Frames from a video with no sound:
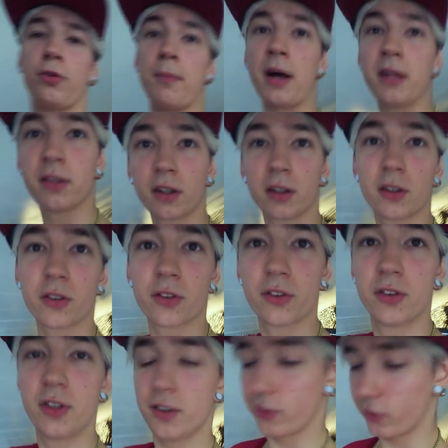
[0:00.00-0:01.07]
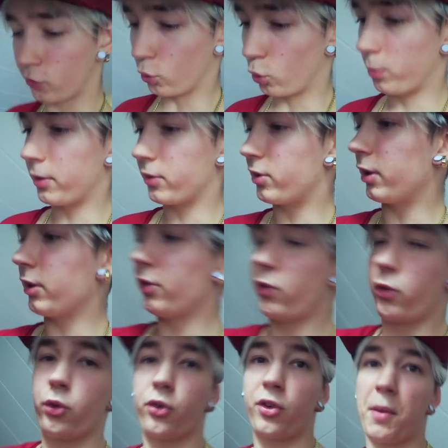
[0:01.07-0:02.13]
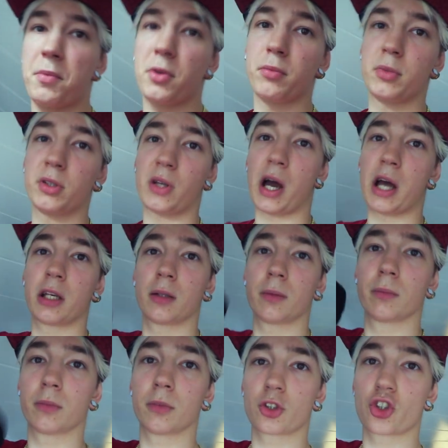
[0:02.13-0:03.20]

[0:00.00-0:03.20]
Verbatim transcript: Zum anderen ist dieses Oberteil zusammen mit einem